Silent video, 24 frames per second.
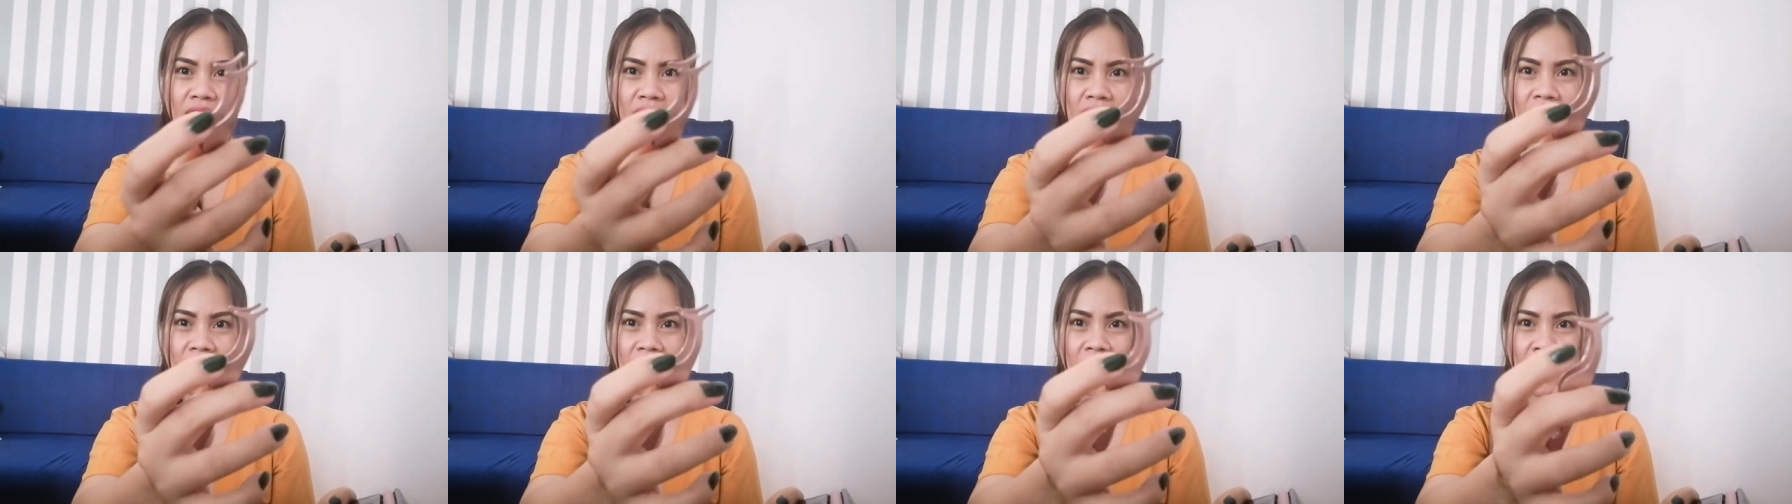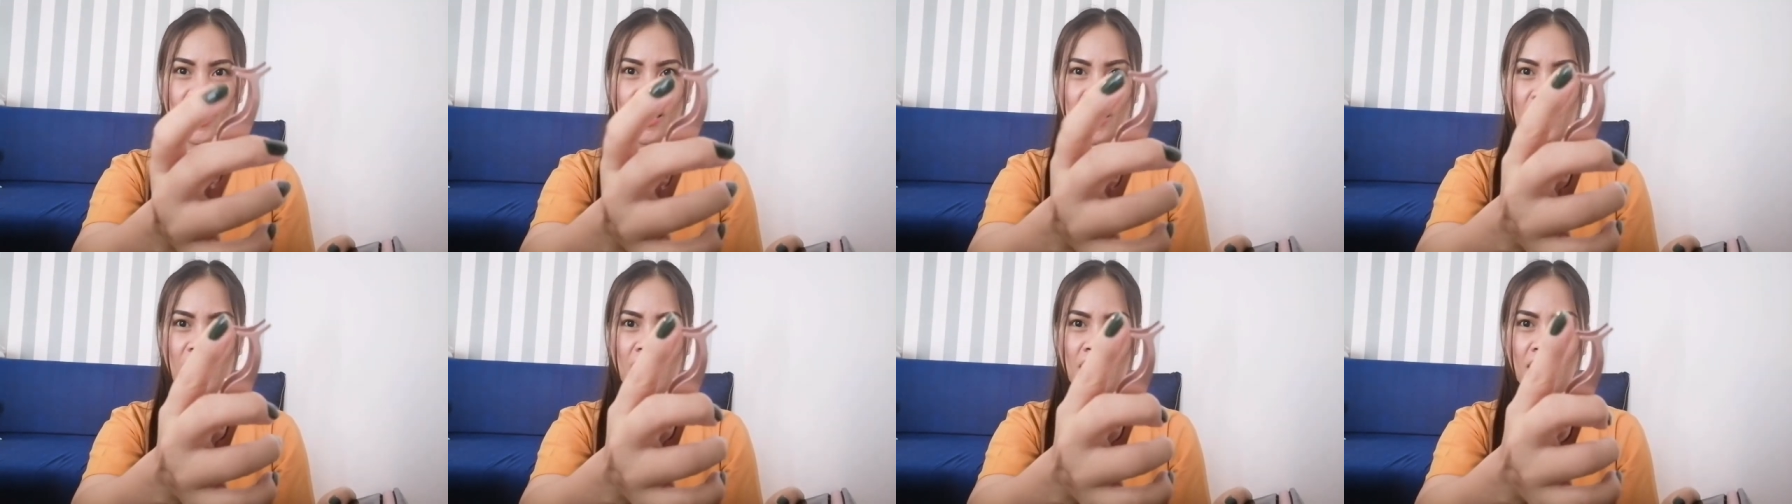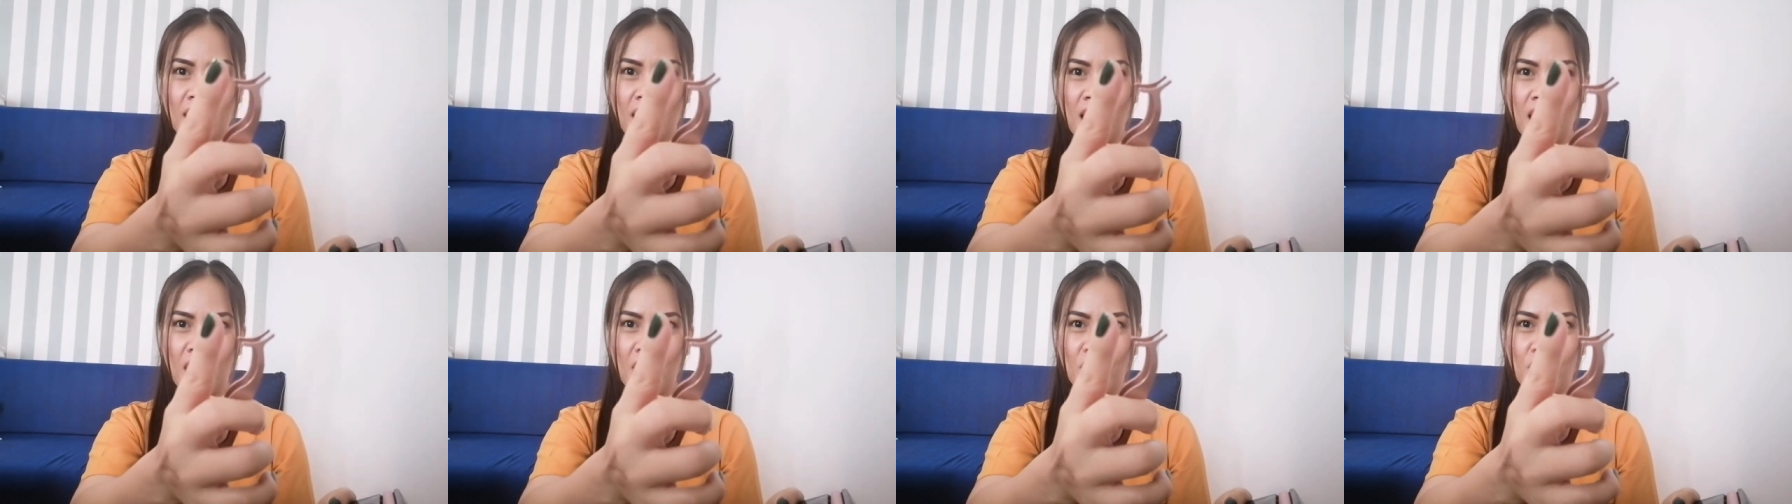Kaya, kaya
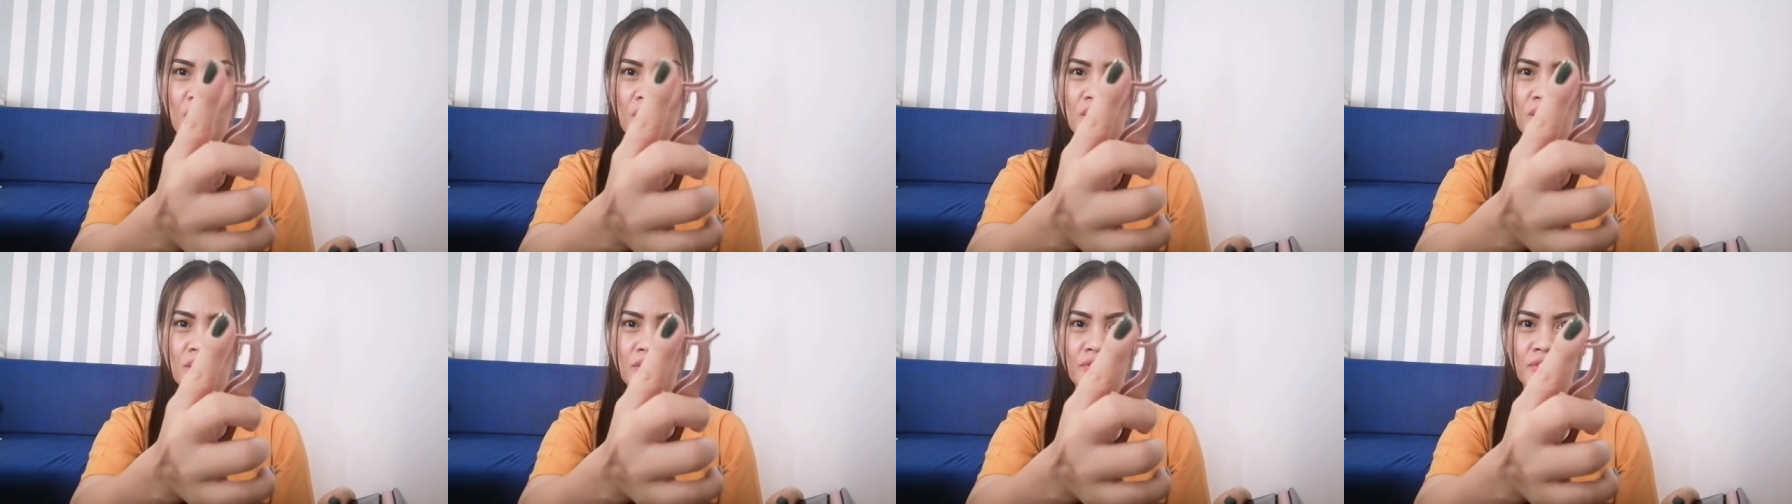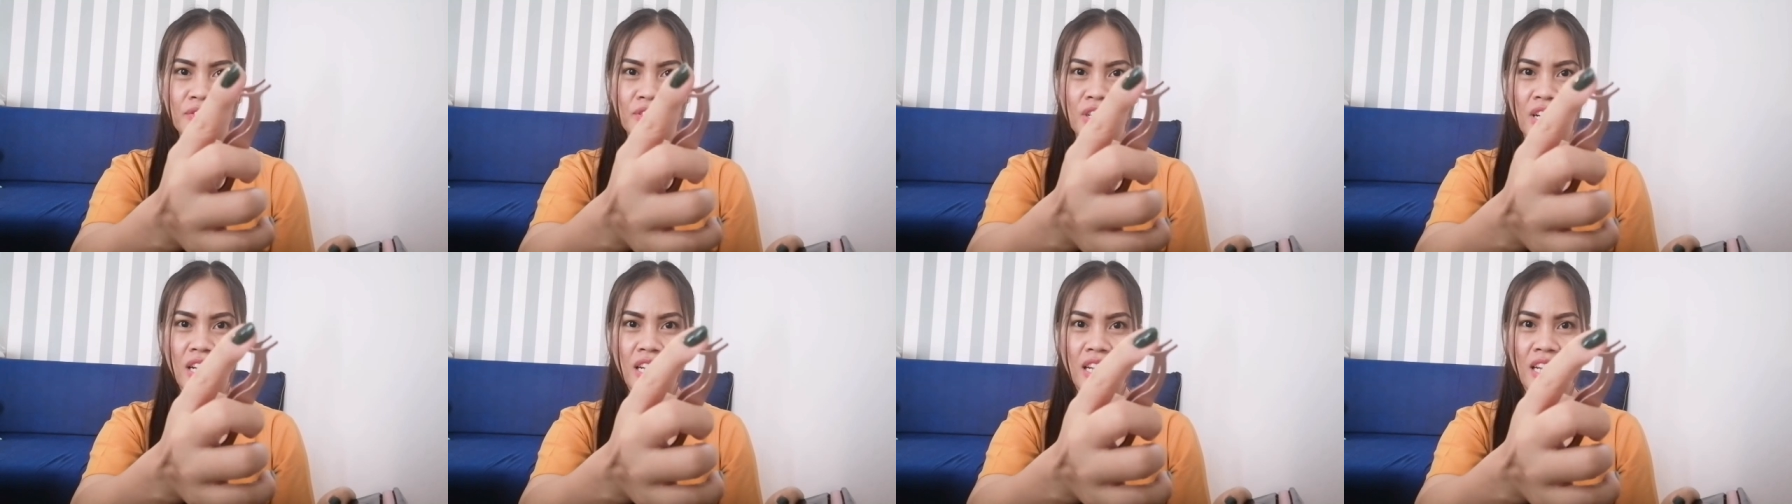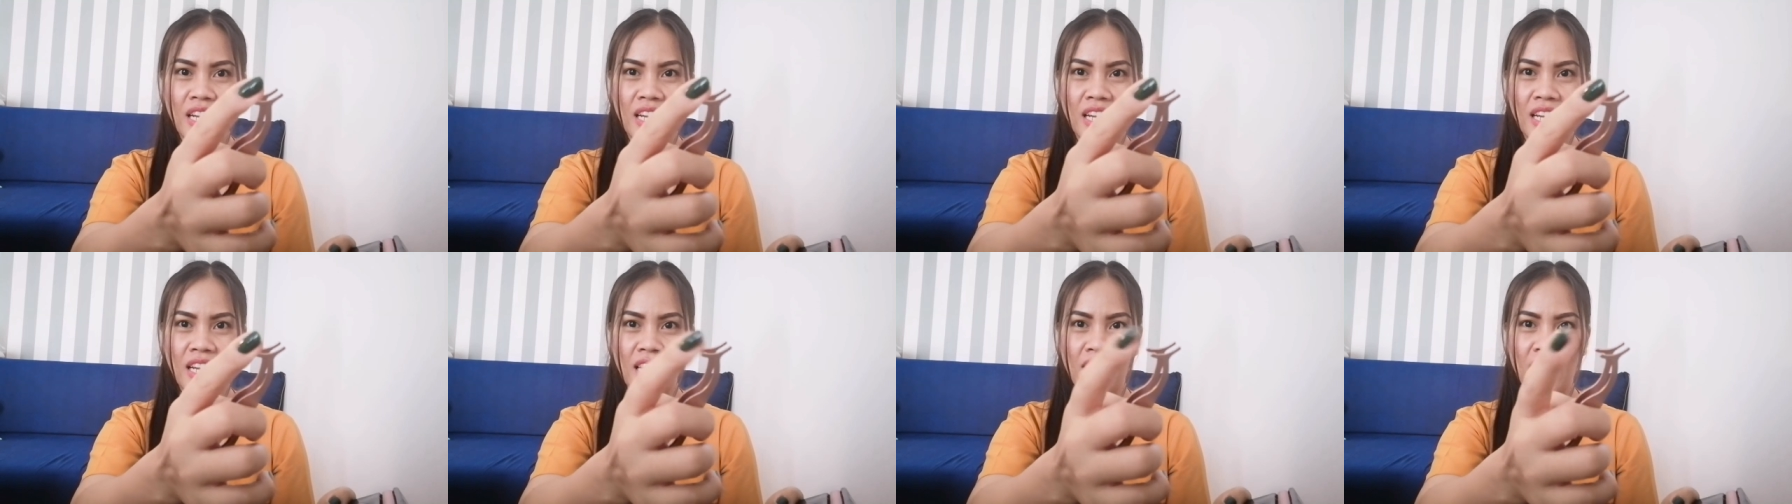iyan, naka-curve siya.
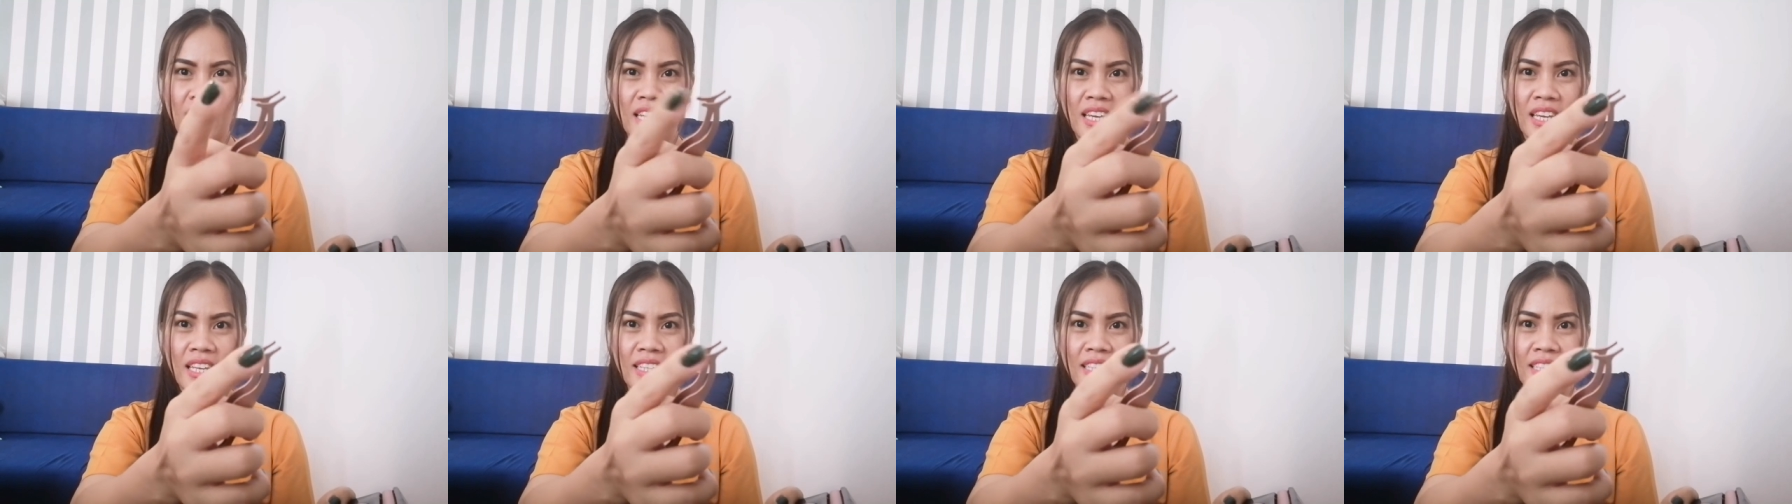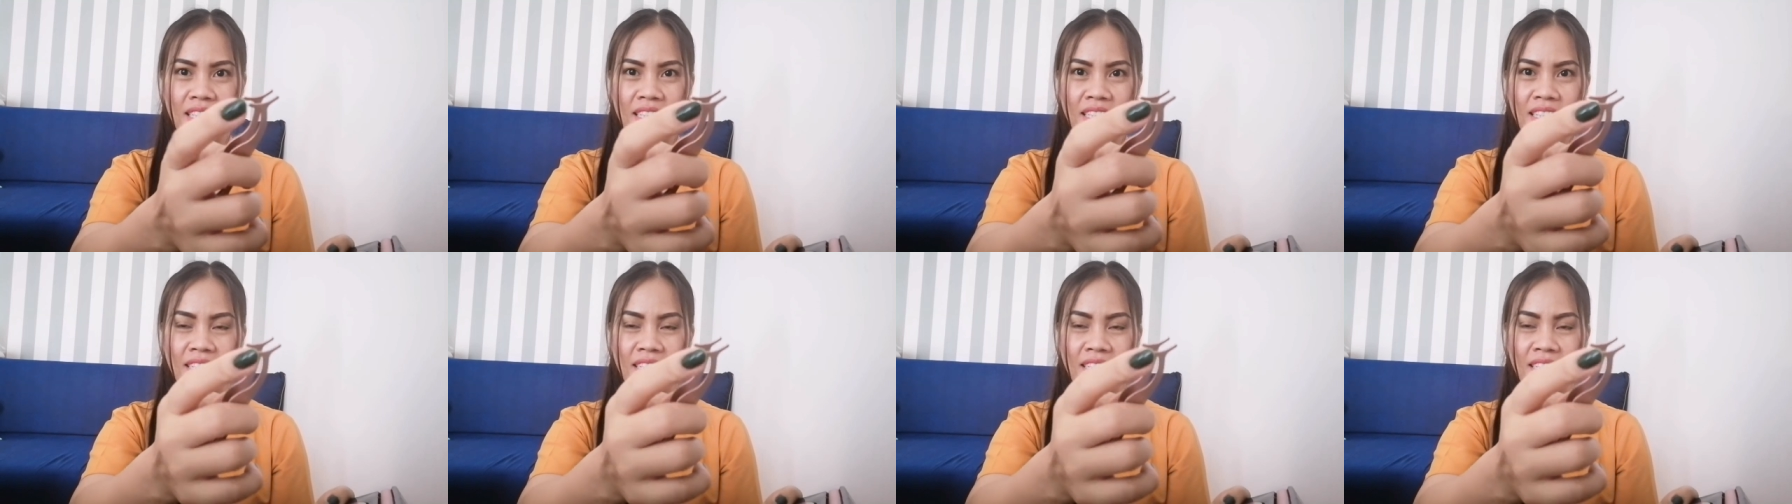Ayan.